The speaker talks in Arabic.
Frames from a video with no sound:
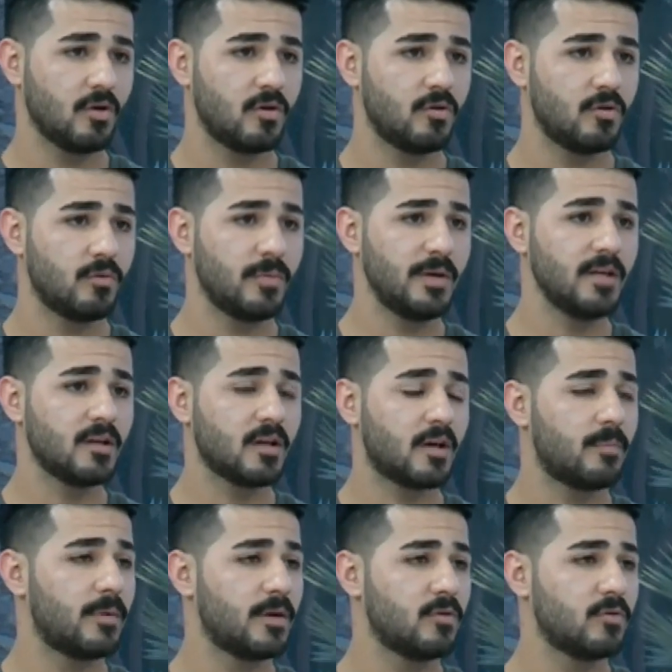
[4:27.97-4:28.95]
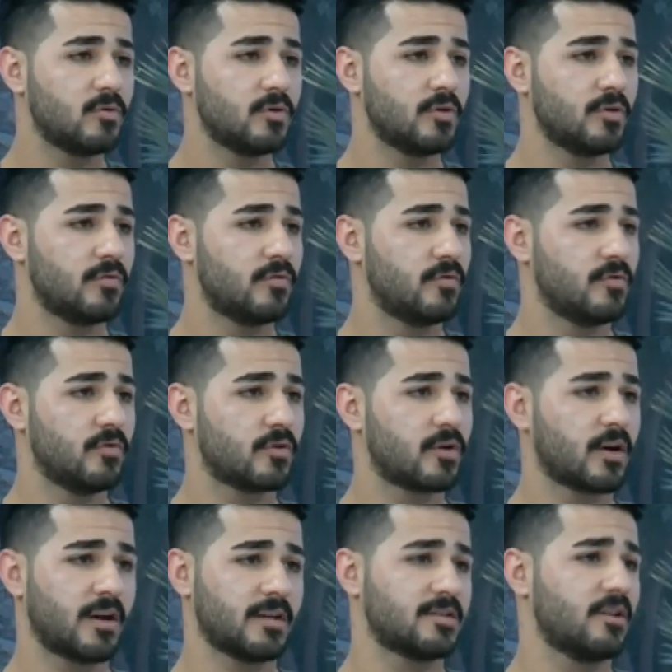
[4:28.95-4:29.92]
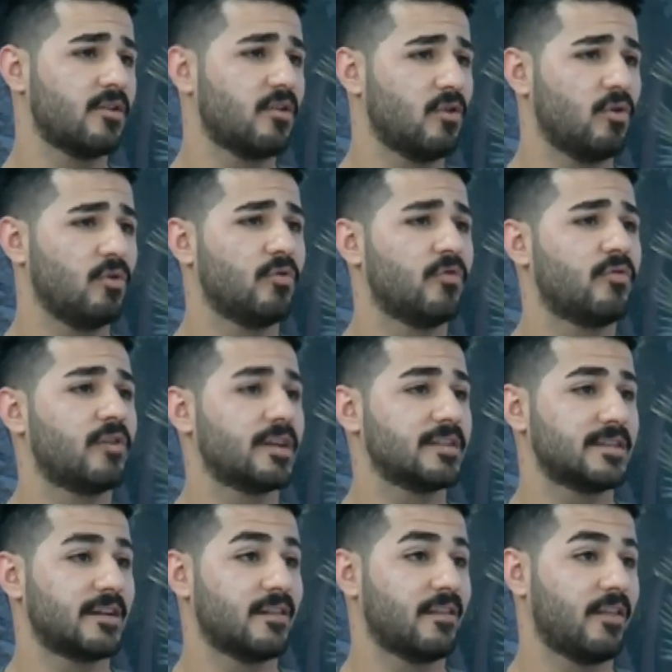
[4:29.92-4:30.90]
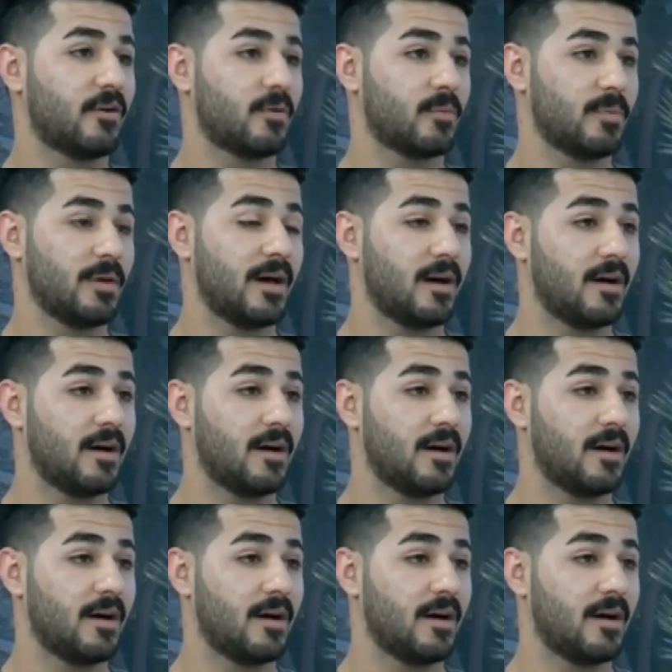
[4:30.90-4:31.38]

انه ما يتقبلون راسا العنف وراسا الضرب لا